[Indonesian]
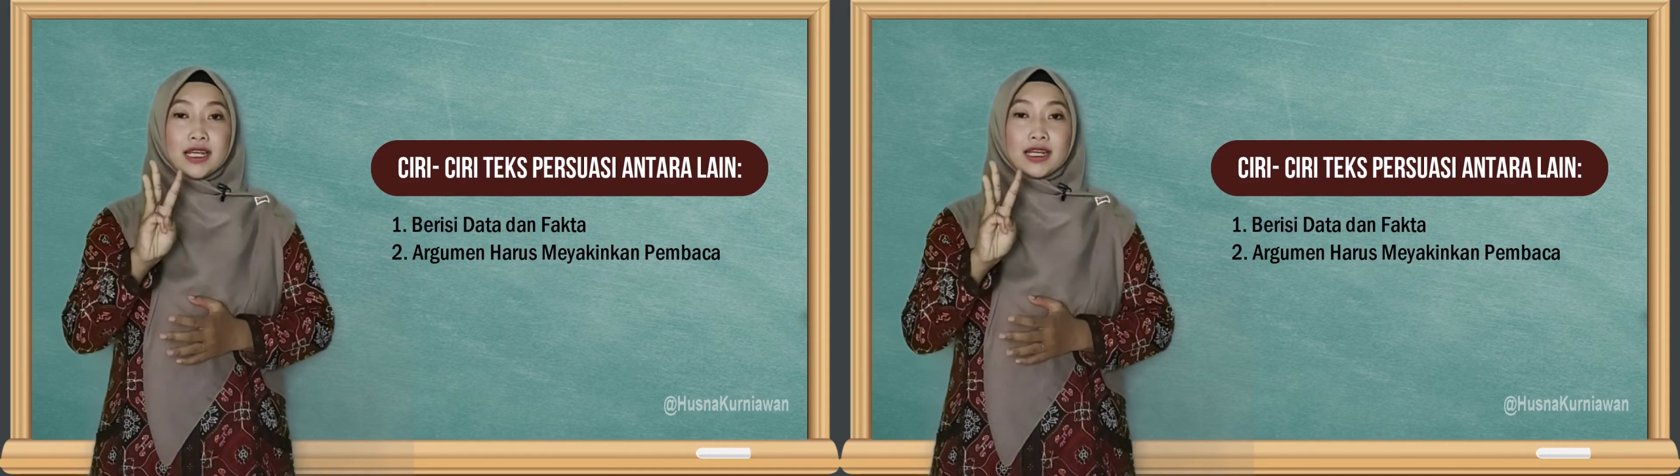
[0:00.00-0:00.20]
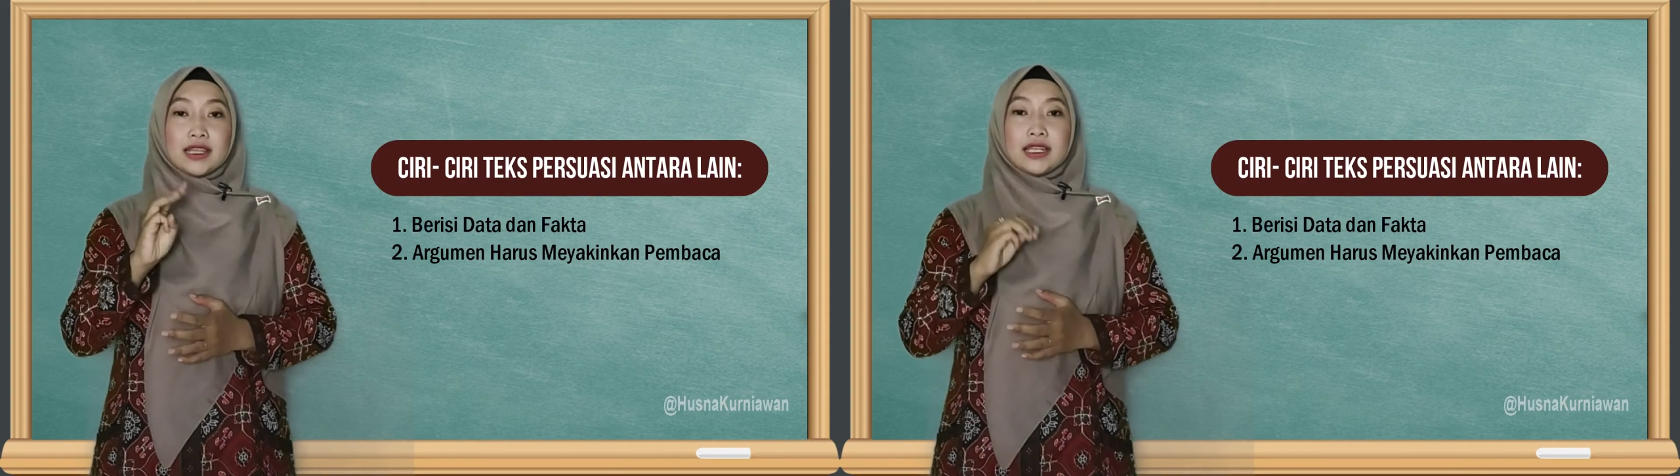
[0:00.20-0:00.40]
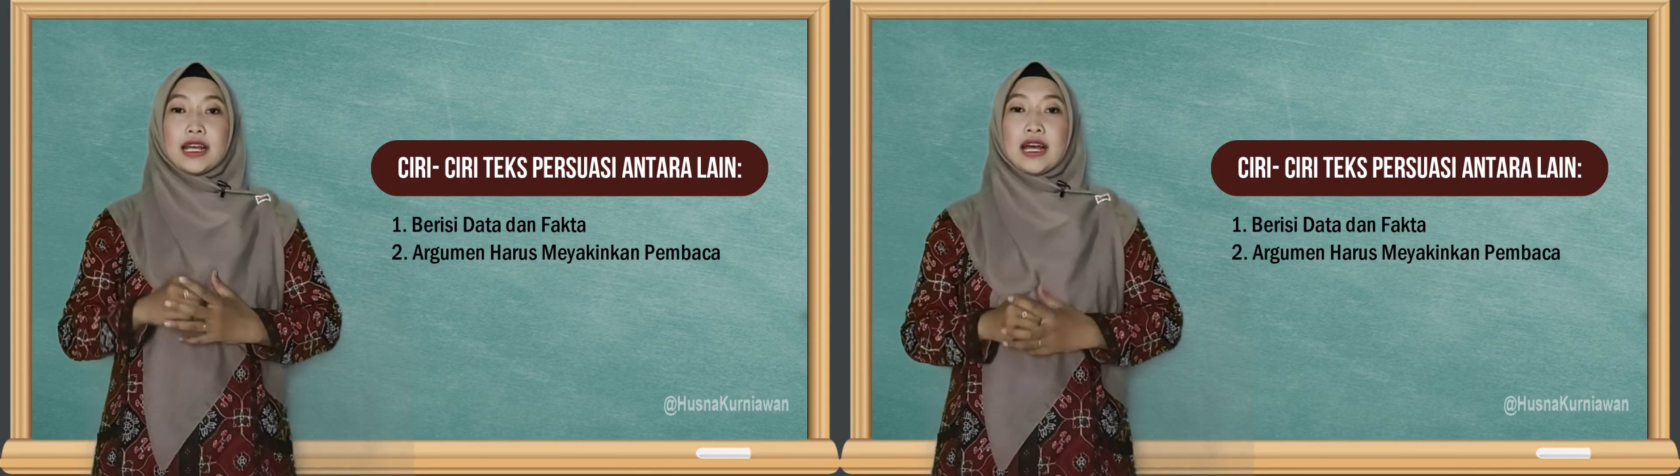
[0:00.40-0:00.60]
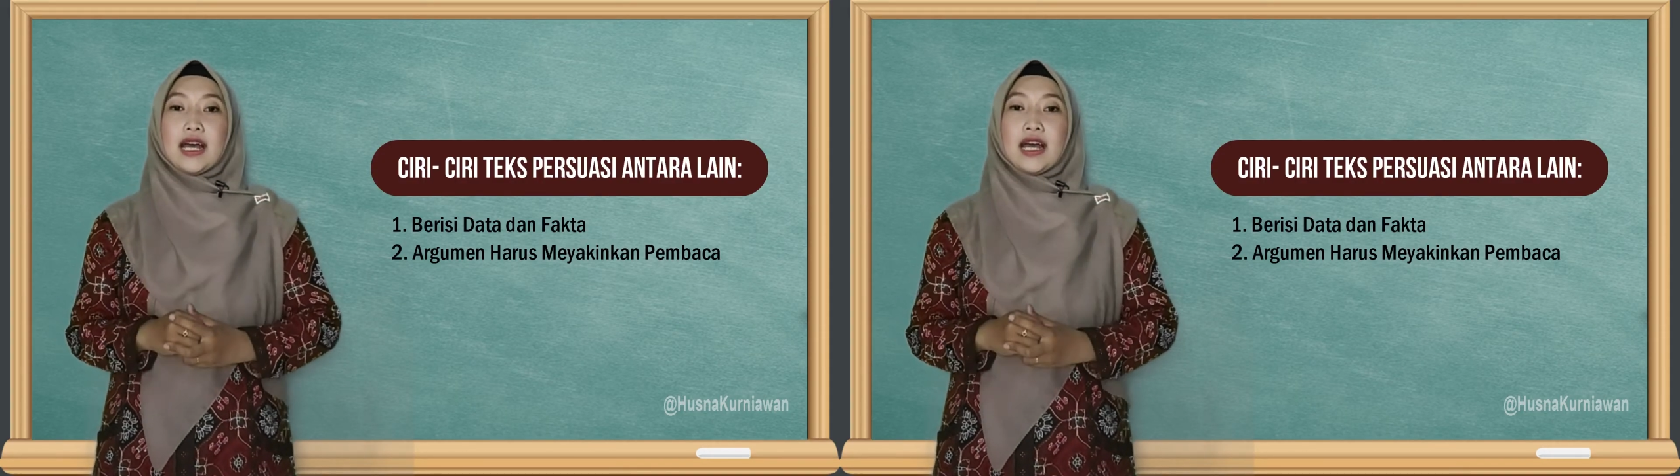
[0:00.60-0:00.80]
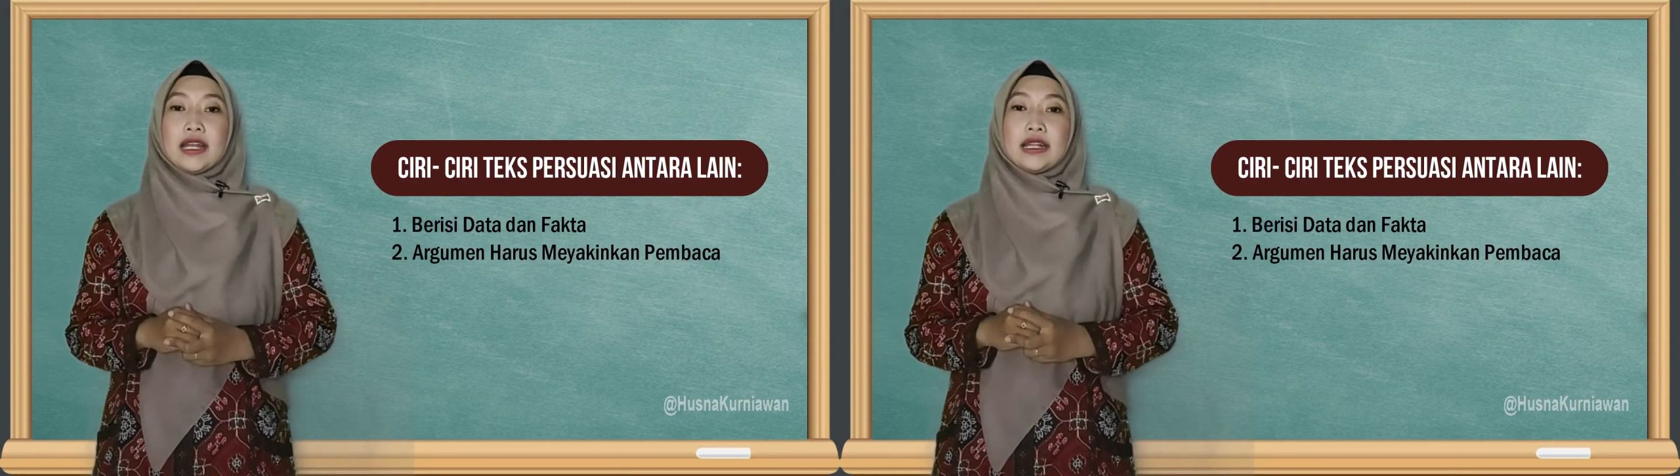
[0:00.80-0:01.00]
yang
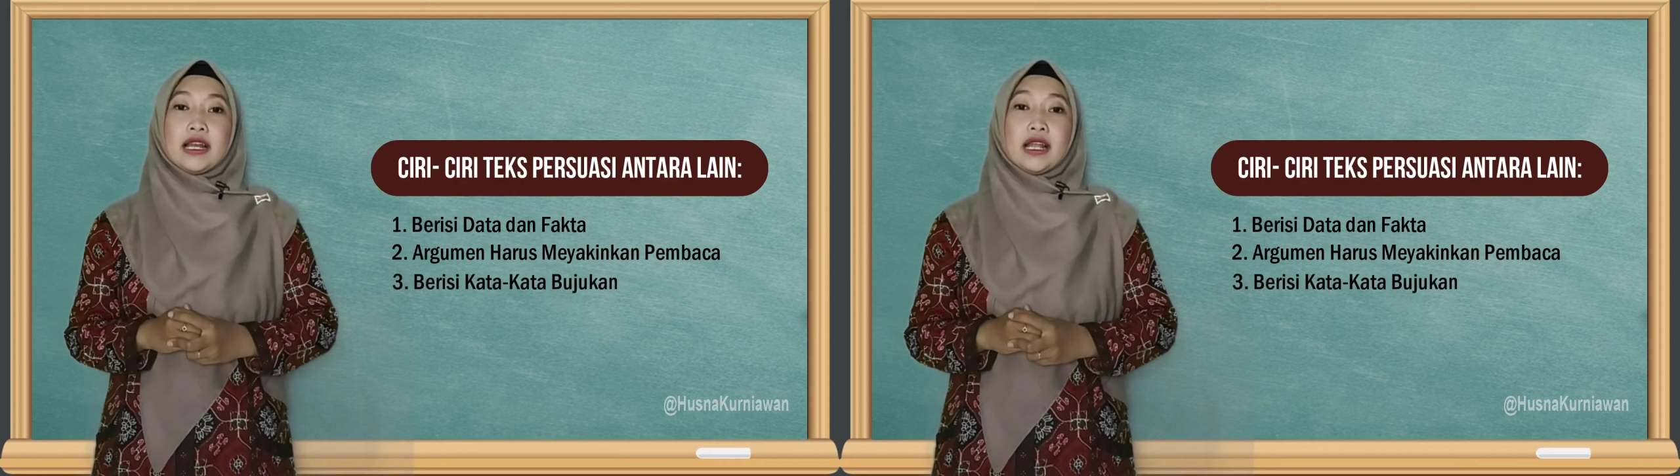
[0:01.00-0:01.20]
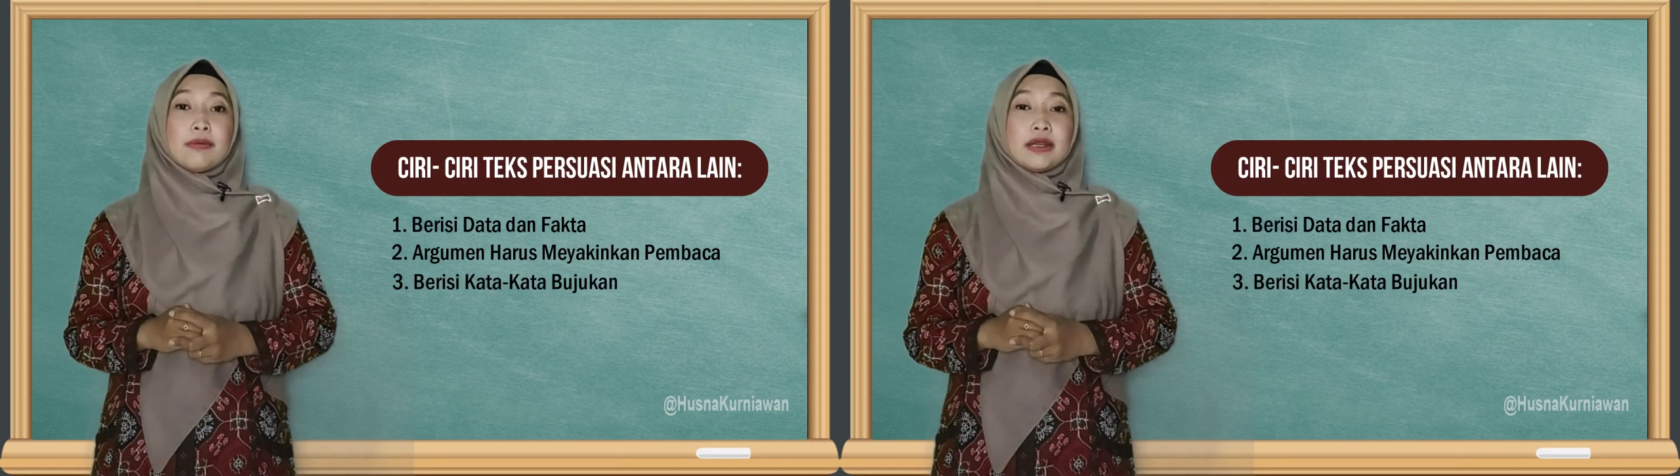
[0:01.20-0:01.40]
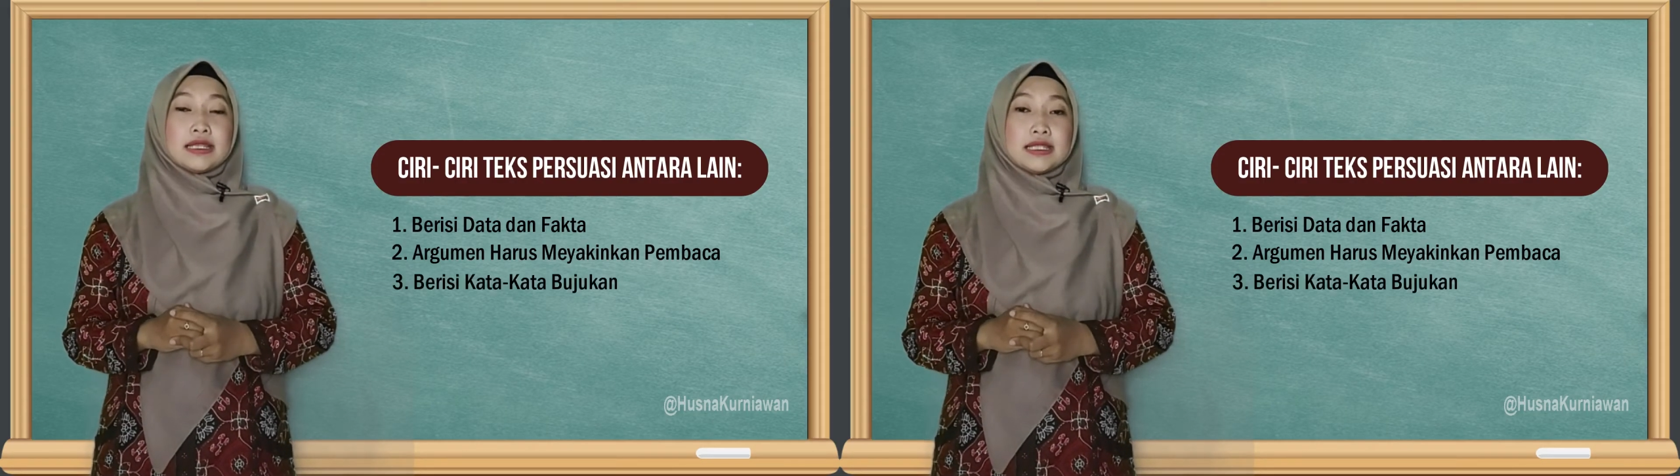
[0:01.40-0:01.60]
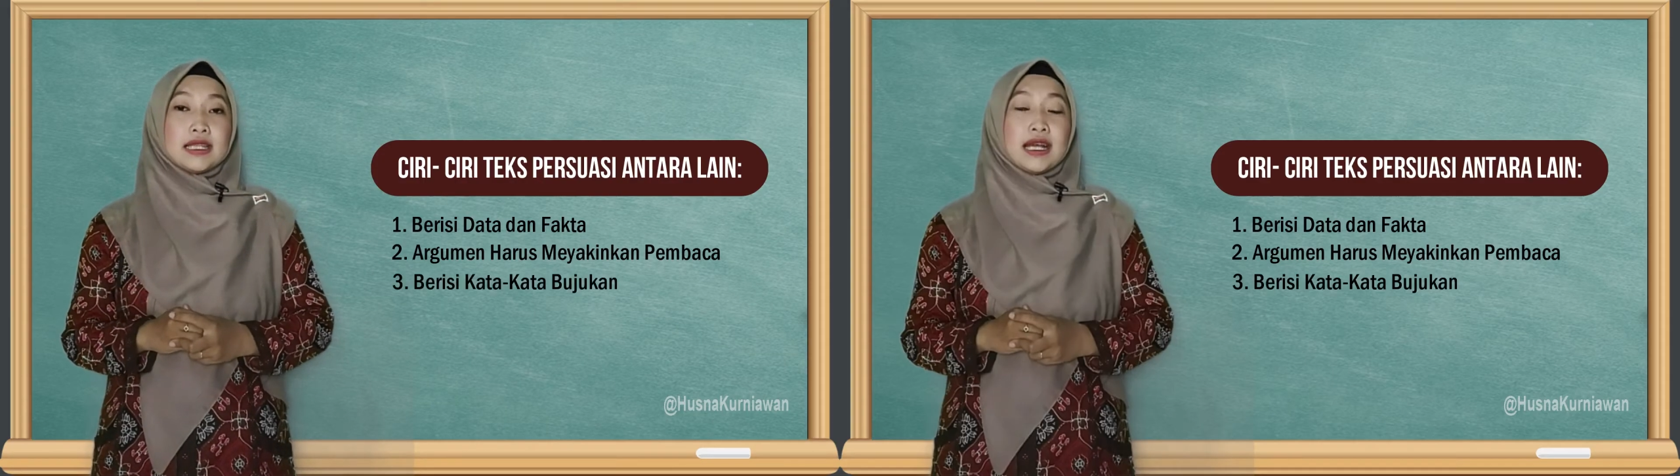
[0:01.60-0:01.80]
ketiga adalah berisi